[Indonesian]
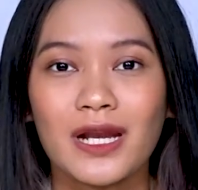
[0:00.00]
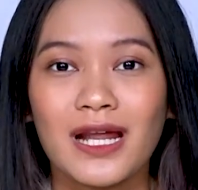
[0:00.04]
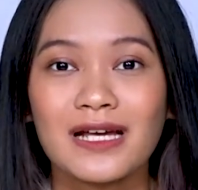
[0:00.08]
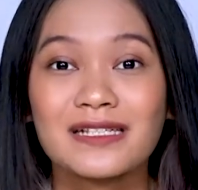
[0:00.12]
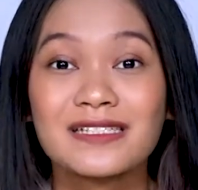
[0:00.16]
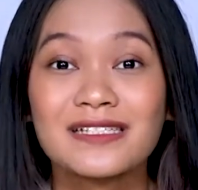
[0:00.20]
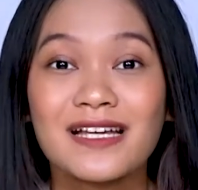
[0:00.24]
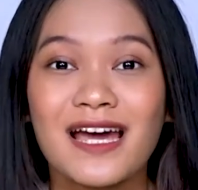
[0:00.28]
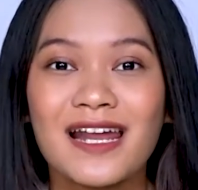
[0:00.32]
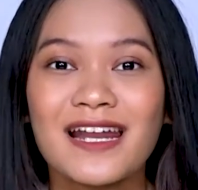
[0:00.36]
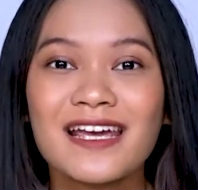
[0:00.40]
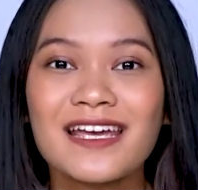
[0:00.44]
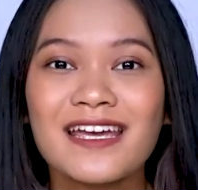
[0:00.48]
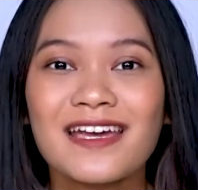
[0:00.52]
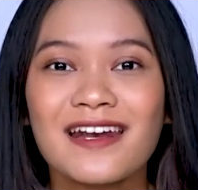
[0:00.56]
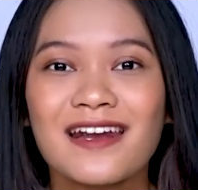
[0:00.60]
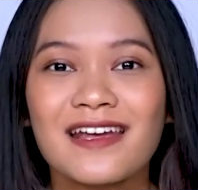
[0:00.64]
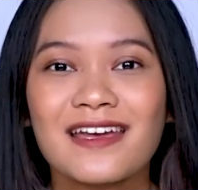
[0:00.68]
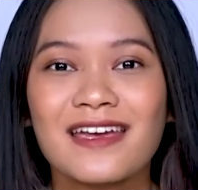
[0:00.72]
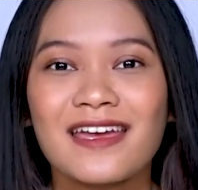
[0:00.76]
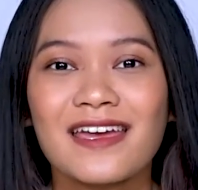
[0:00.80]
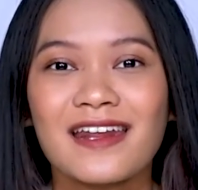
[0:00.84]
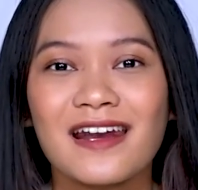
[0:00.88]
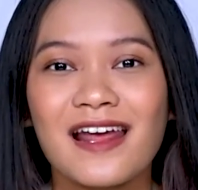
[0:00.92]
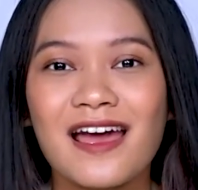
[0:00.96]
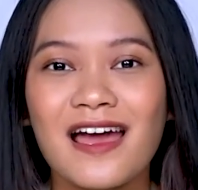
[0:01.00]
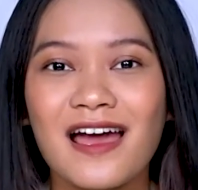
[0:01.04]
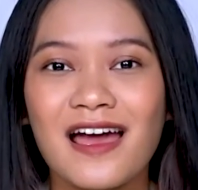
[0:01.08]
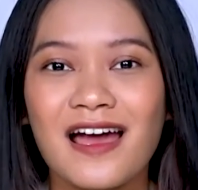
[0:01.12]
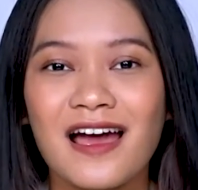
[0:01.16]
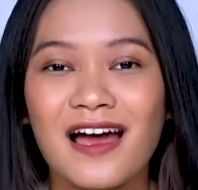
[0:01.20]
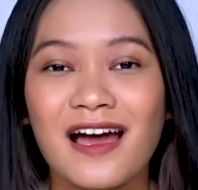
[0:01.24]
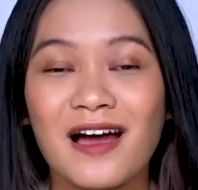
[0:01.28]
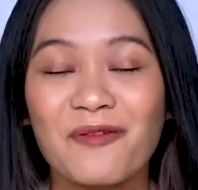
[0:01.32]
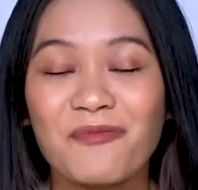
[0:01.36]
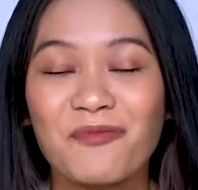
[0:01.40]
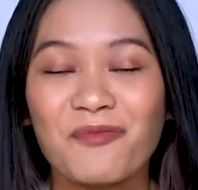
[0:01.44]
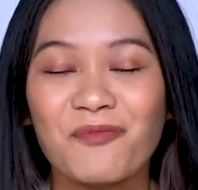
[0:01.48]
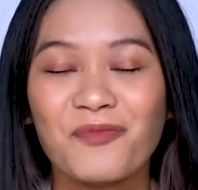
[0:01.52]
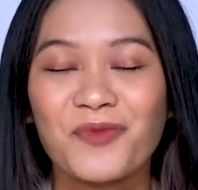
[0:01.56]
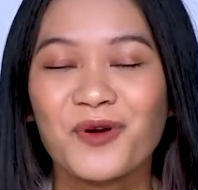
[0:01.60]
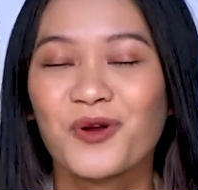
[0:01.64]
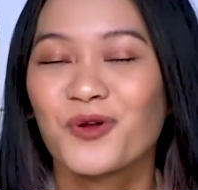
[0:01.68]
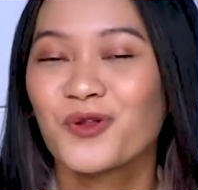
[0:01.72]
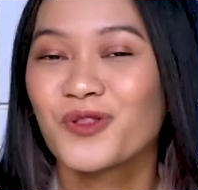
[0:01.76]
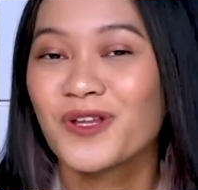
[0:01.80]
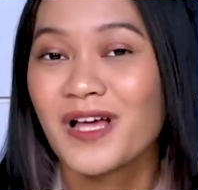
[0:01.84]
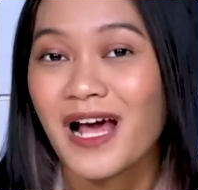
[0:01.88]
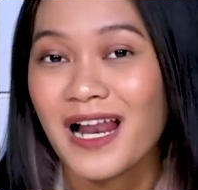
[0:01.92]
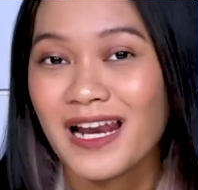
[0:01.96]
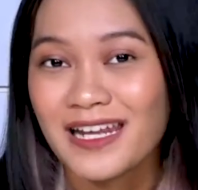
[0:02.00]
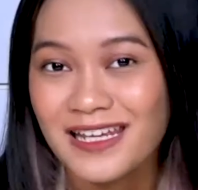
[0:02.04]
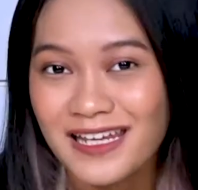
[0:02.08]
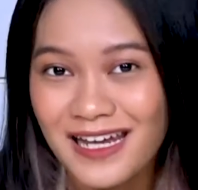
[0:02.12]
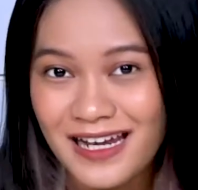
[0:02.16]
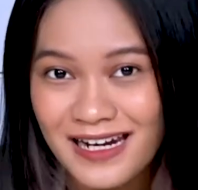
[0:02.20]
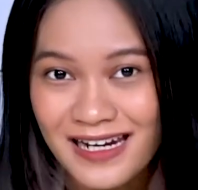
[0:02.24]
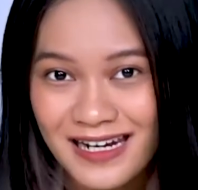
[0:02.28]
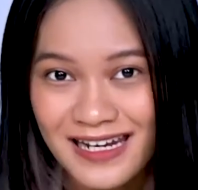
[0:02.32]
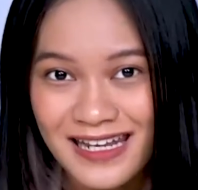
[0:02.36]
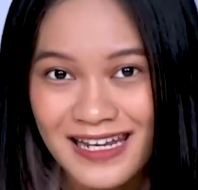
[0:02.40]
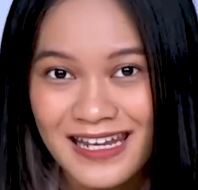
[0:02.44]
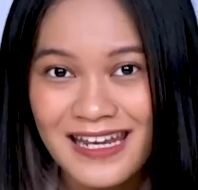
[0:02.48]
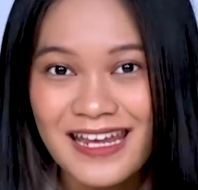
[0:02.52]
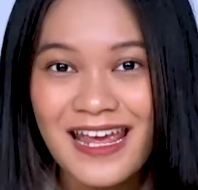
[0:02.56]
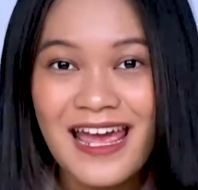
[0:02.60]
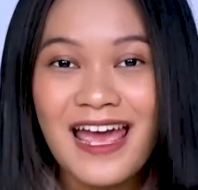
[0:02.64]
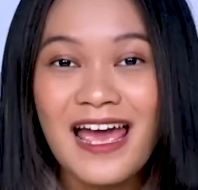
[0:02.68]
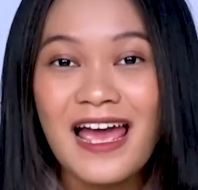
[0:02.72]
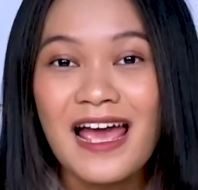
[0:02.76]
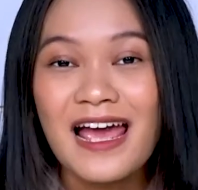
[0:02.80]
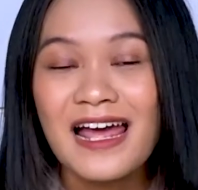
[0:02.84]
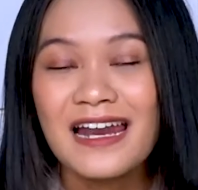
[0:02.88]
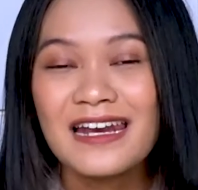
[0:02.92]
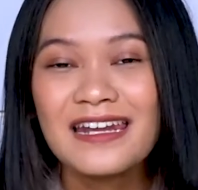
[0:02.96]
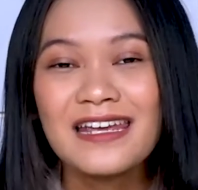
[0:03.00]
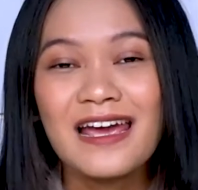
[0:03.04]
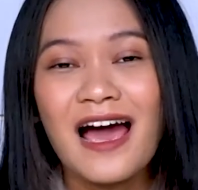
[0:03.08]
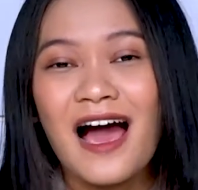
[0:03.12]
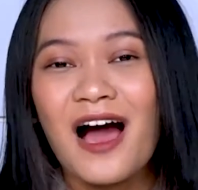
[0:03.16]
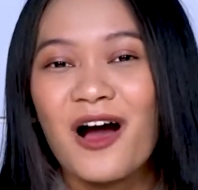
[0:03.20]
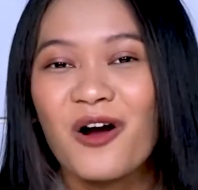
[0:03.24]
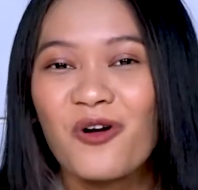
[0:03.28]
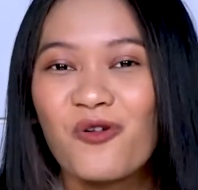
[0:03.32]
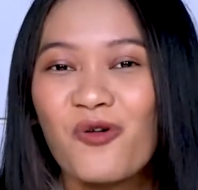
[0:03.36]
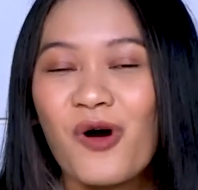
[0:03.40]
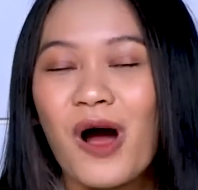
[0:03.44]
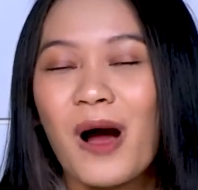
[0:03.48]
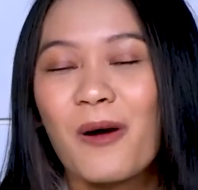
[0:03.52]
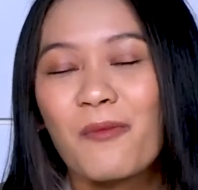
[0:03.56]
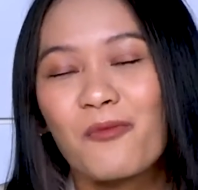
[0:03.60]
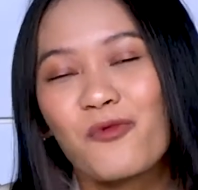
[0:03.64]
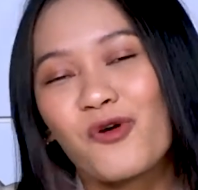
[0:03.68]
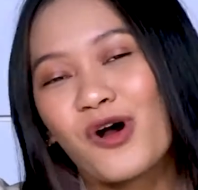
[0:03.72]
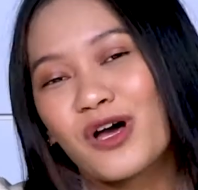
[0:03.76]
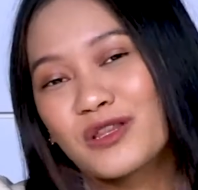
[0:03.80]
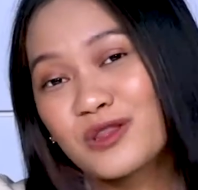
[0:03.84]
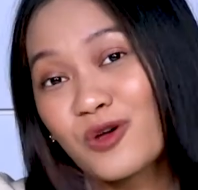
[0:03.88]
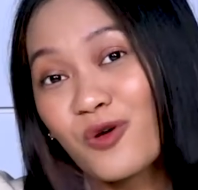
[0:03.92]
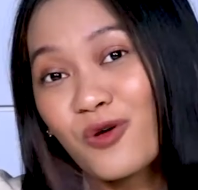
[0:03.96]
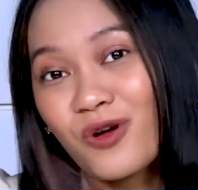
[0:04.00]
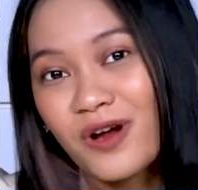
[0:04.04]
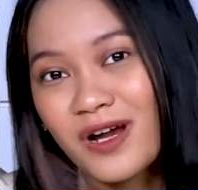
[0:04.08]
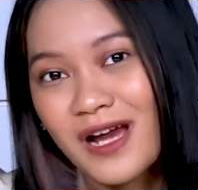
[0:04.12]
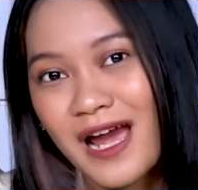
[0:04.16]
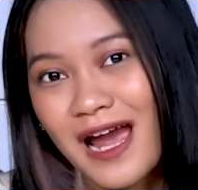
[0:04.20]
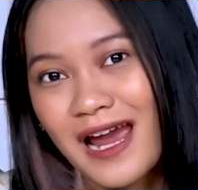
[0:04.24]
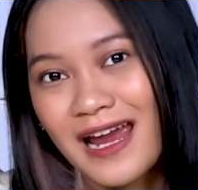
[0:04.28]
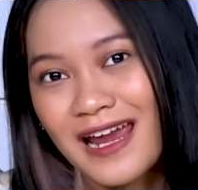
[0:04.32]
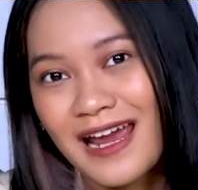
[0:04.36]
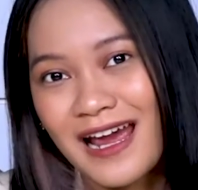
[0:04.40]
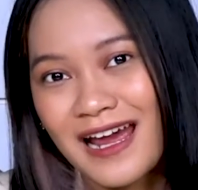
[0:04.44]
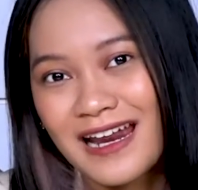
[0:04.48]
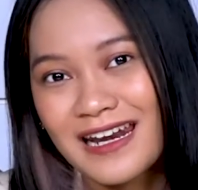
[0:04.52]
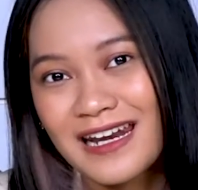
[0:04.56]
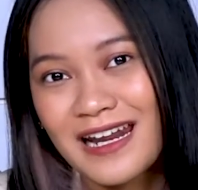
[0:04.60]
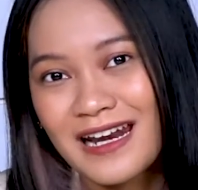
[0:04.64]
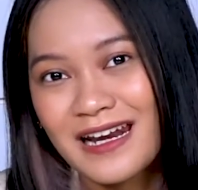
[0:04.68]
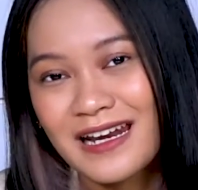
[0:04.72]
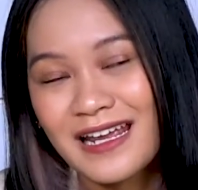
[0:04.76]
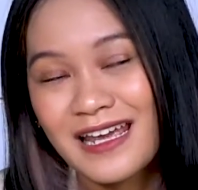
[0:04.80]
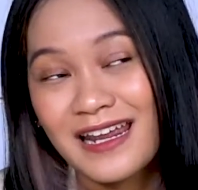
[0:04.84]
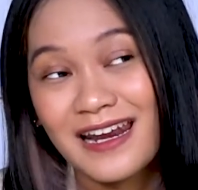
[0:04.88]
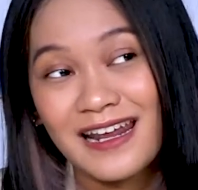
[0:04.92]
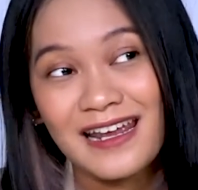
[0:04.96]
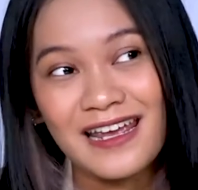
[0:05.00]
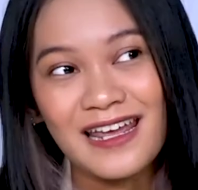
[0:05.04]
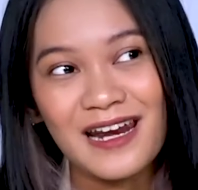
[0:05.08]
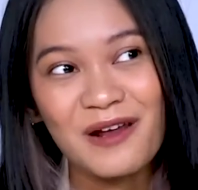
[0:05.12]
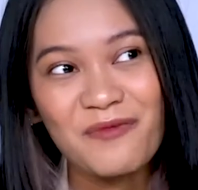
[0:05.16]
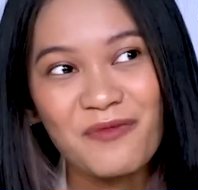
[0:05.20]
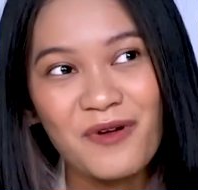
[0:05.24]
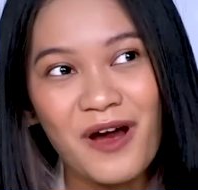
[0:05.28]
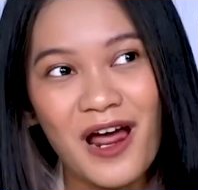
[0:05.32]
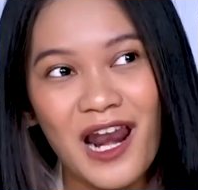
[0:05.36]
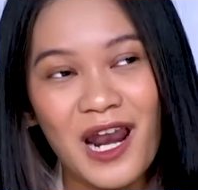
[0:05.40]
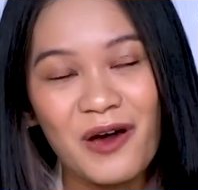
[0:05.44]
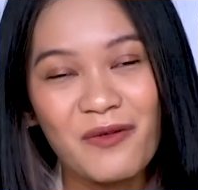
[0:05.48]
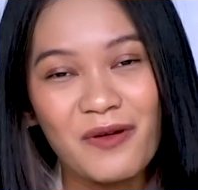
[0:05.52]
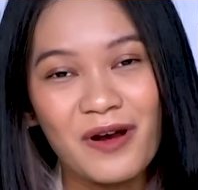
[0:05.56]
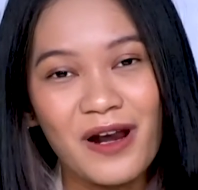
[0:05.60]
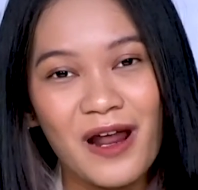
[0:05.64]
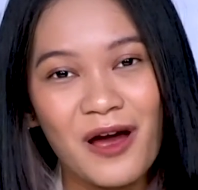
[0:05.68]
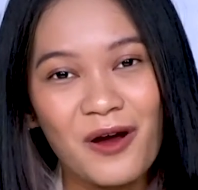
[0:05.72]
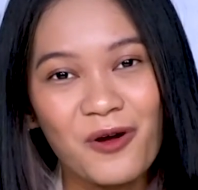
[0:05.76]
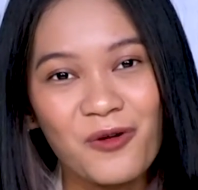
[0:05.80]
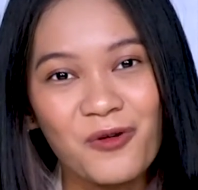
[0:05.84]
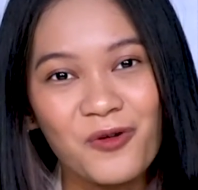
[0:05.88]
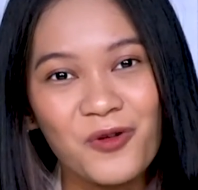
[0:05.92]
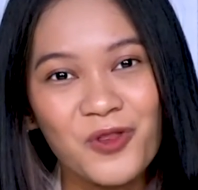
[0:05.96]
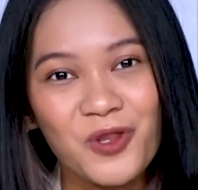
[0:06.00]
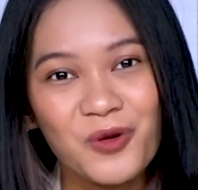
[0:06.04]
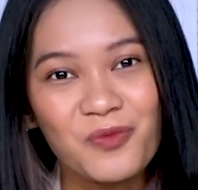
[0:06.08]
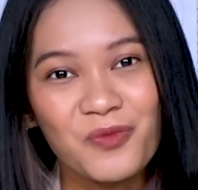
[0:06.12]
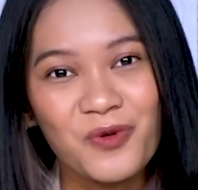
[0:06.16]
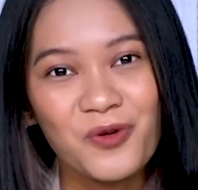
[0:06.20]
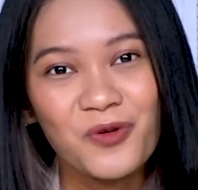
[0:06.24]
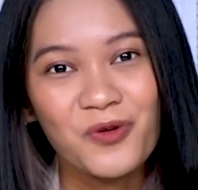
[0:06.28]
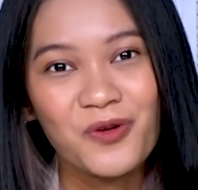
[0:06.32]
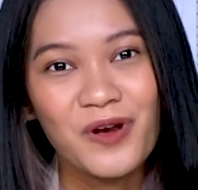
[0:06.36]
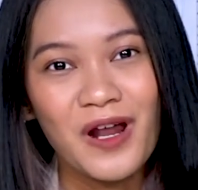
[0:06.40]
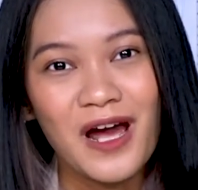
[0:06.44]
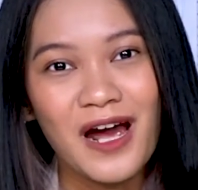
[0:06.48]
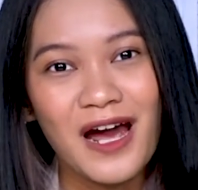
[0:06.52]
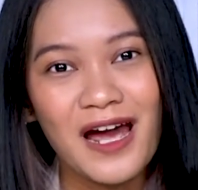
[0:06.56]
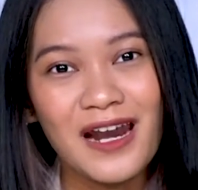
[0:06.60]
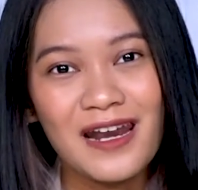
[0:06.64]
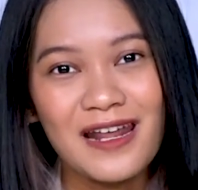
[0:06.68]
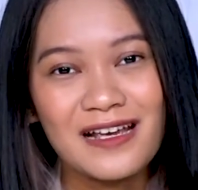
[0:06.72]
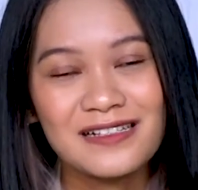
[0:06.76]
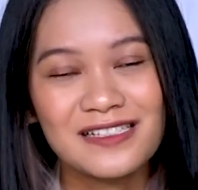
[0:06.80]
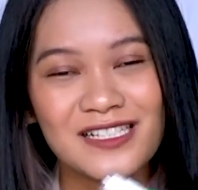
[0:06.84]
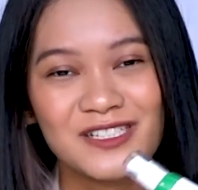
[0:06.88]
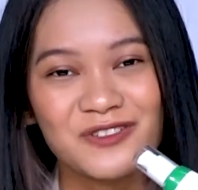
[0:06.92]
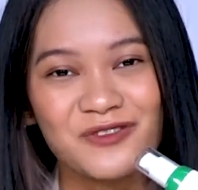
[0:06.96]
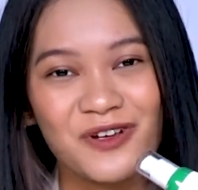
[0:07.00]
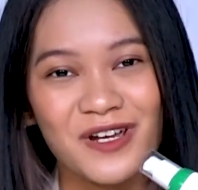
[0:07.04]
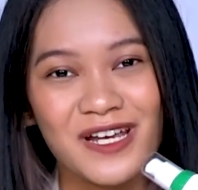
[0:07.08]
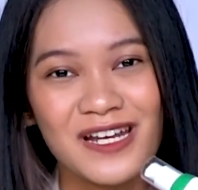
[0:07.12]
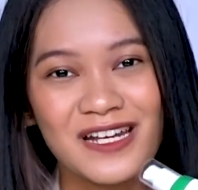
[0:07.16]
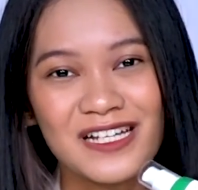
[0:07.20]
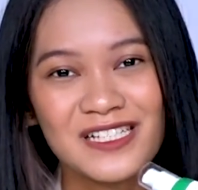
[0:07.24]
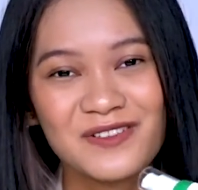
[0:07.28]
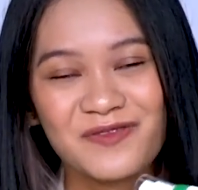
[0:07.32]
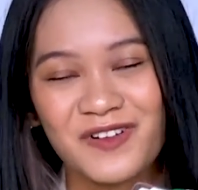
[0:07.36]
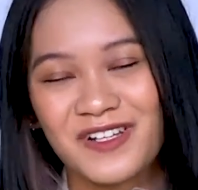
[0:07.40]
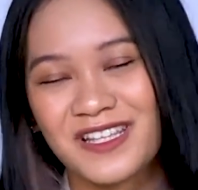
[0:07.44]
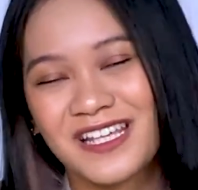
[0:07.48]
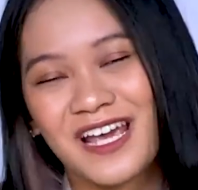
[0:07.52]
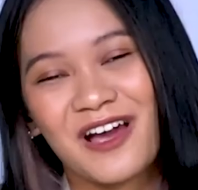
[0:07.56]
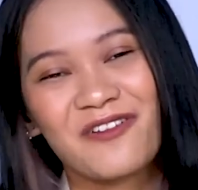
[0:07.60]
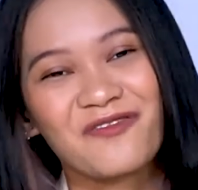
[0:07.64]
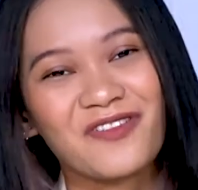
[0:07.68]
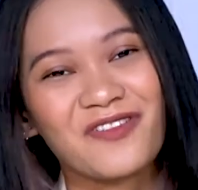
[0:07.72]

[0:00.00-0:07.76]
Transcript: Nah, sekarang kira-kira menurut kalian nih di aku ampuh atau enggak ya dan kira-kira pengalaman aku untuk menggunakan aksesoris ini seperti